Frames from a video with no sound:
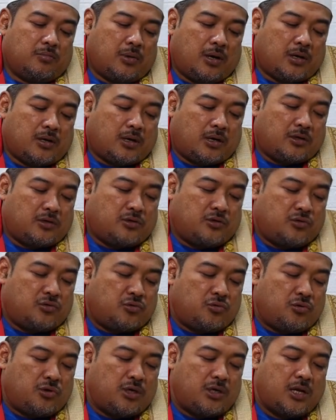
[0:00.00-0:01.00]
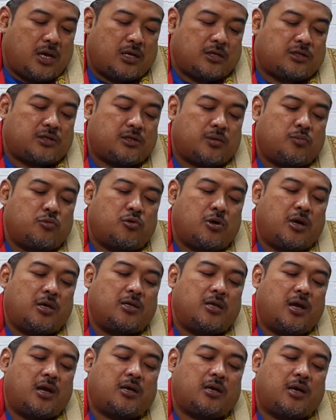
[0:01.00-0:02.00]
maka dunia
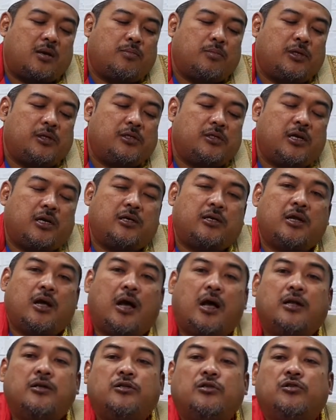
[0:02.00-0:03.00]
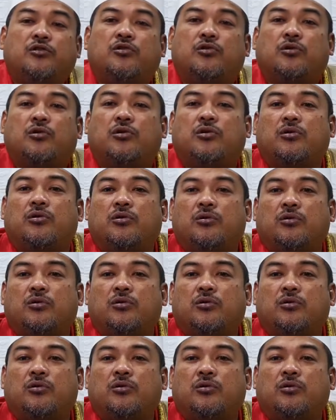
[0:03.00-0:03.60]
semuanya akan menjadi hancur.